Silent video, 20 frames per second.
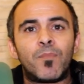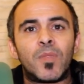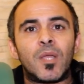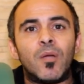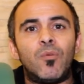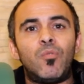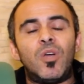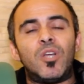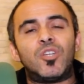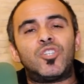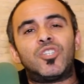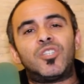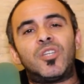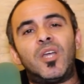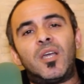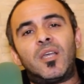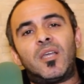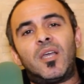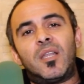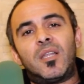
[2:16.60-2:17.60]
واش تا
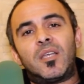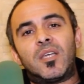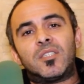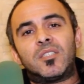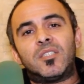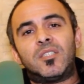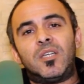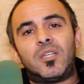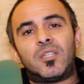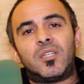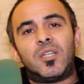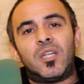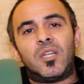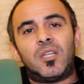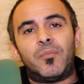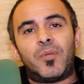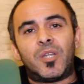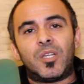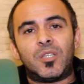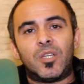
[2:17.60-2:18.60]
قال لك اسيدي عطينا
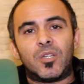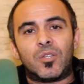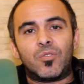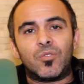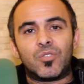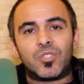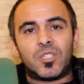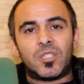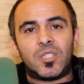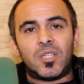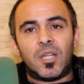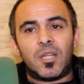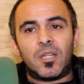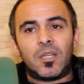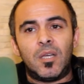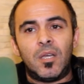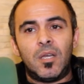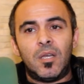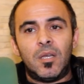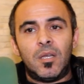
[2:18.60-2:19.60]
النمره ديال الدوسي ديالك
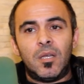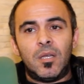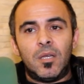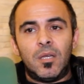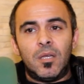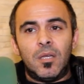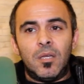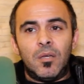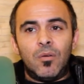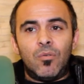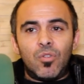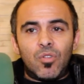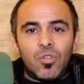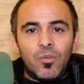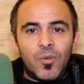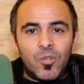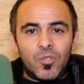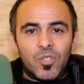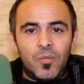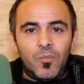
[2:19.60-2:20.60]
قلت له
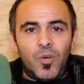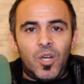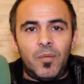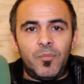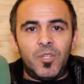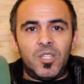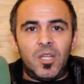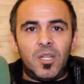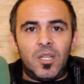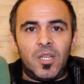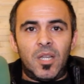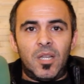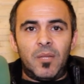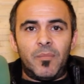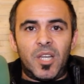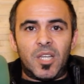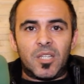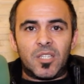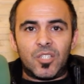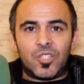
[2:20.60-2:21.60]
مودي المحامي ديالي قال لي
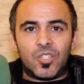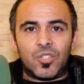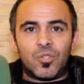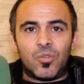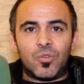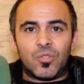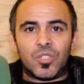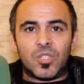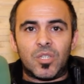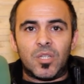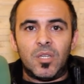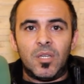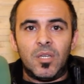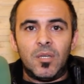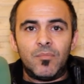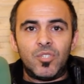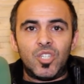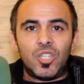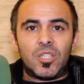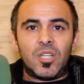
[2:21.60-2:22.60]
ما نعطيكش الدوسي
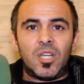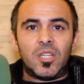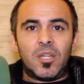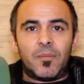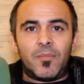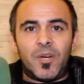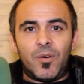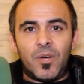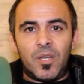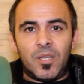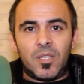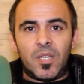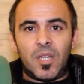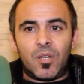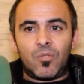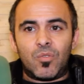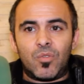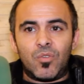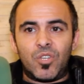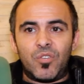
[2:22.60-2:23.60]
مشيت نهضر مع واحد النهار
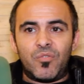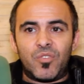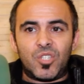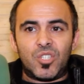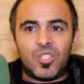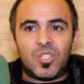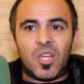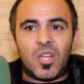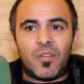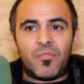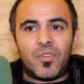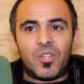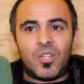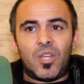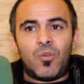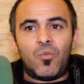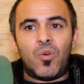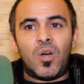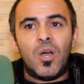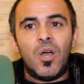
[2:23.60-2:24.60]
قلت له كيفاش انت رافع
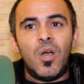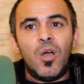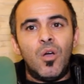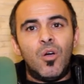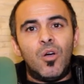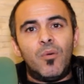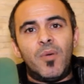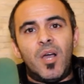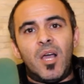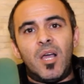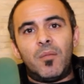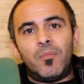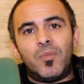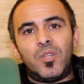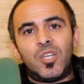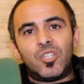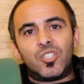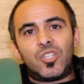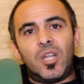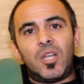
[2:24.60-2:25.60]
دعوه وما
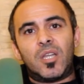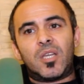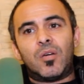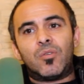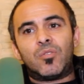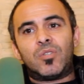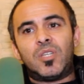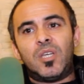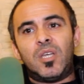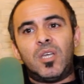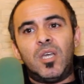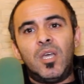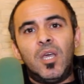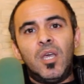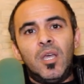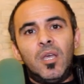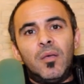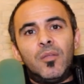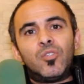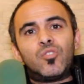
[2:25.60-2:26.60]
علمناش قال لك اودي
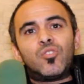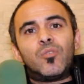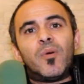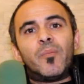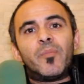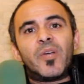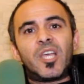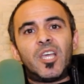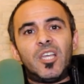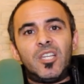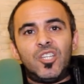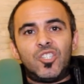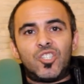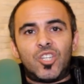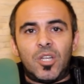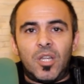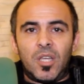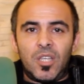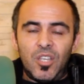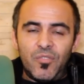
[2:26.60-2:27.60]
انتم ما كاينينش
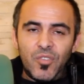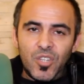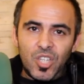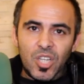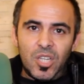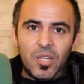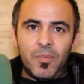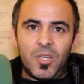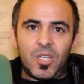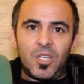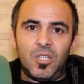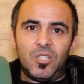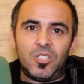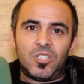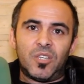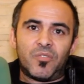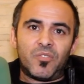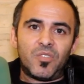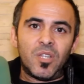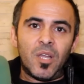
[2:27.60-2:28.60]
هنا كيفاش حنا ما كاينينش
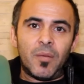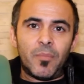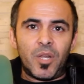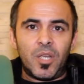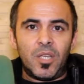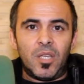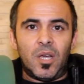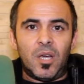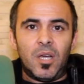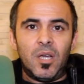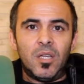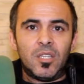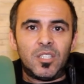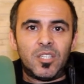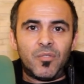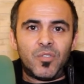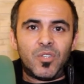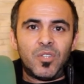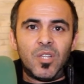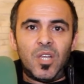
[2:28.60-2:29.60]
صيفط لنا بريه
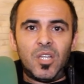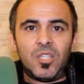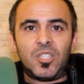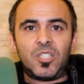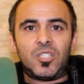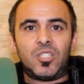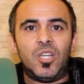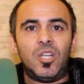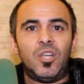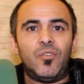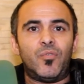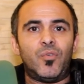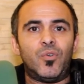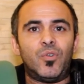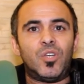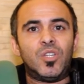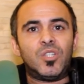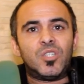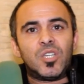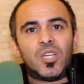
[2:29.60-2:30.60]
صيفط لنا عندك التليفون
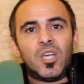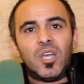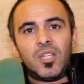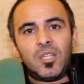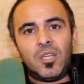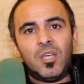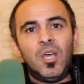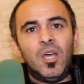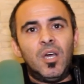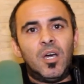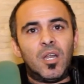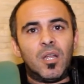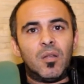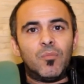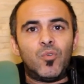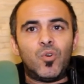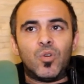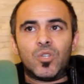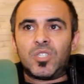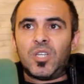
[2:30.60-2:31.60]
عندك هذه راه
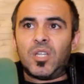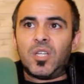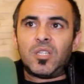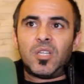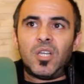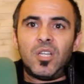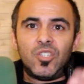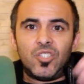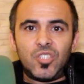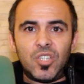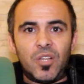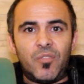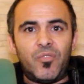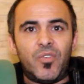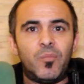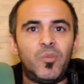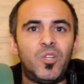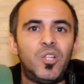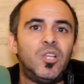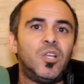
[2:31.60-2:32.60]
المواصلات على الجهه
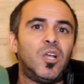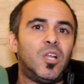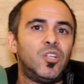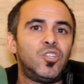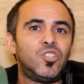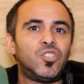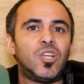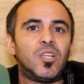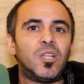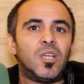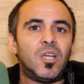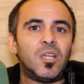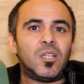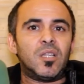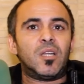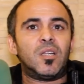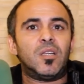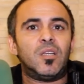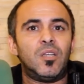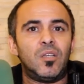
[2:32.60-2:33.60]
الفاميليه على الجهه غير
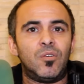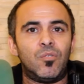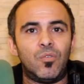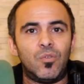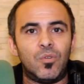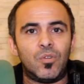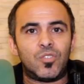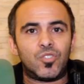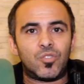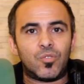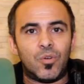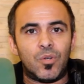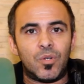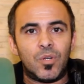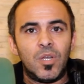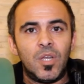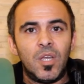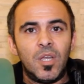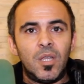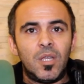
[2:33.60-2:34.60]
هضر يقولوا لك شكون
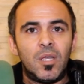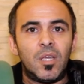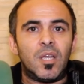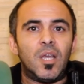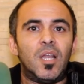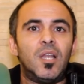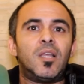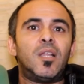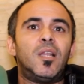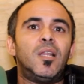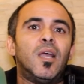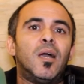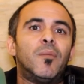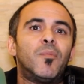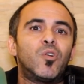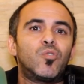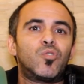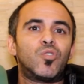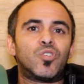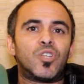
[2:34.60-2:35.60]
قال لك لا ما
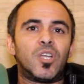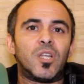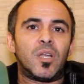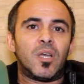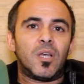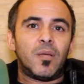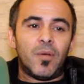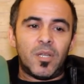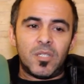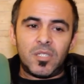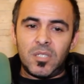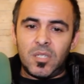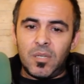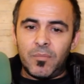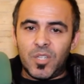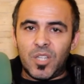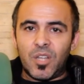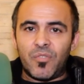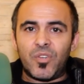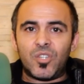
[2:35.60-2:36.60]
كنتوش هنا اه سيدي
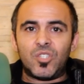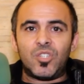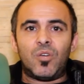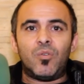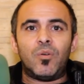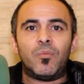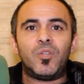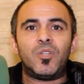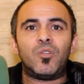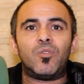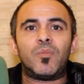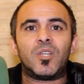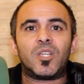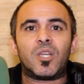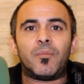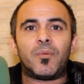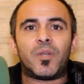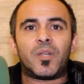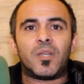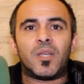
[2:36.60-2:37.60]
ما ترفعش دعوه بدون ما
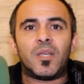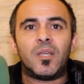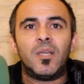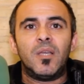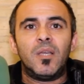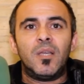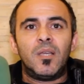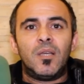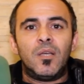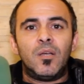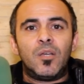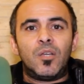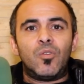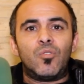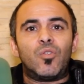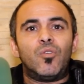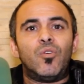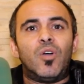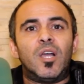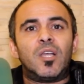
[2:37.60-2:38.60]
تخبرني
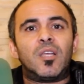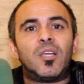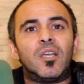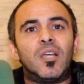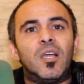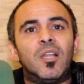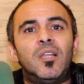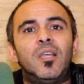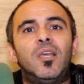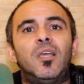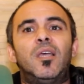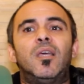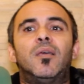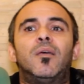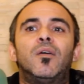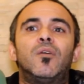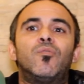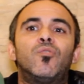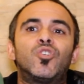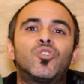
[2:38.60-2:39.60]
قلت له هكا قال
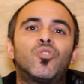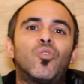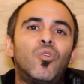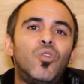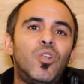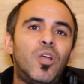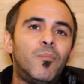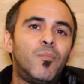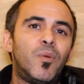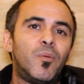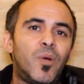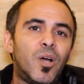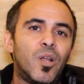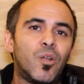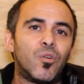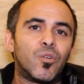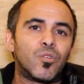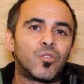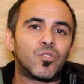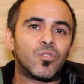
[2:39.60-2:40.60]
لي واش دخل الحمام بحال
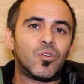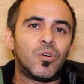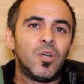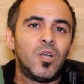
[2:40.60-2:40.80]
خرجوا